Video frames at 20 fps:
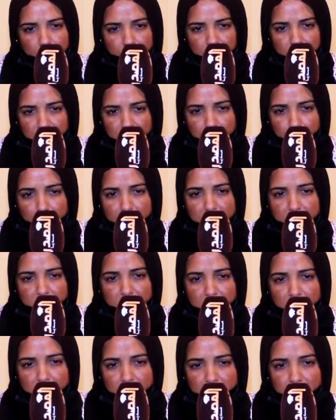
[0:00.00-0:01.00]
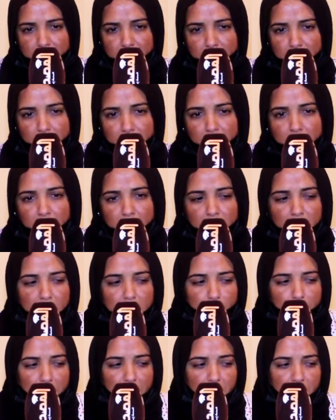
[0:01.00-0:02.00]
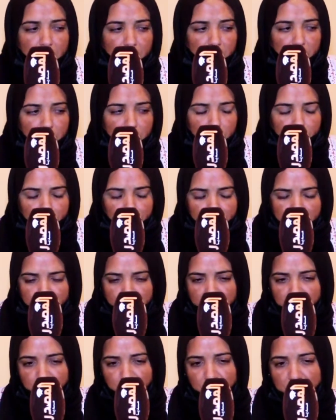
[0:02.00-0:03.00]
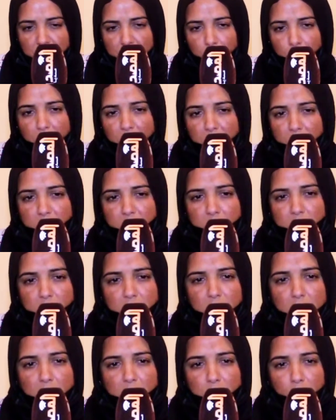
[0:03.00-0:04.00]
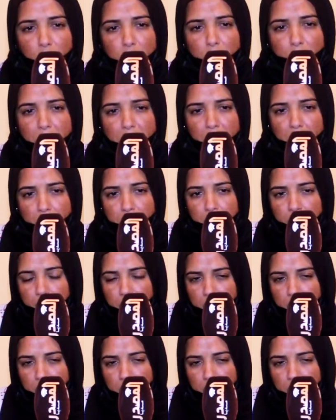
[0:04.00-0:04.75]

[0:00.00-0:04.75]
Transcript: تسرب ليا تاليدي الا ما بدلتش ليا الوالده ديالي ولا ما